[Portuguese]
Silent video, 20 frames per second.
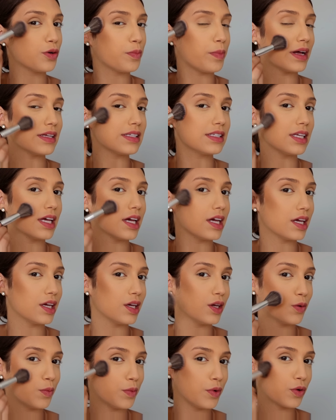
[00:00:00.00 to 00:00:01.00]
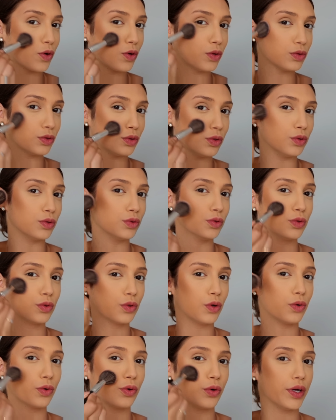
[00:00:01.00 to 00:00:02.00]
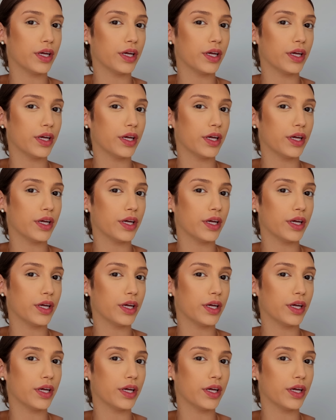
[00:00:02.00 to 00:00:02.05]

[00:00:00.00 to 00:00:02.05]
eu passei o meu contorno com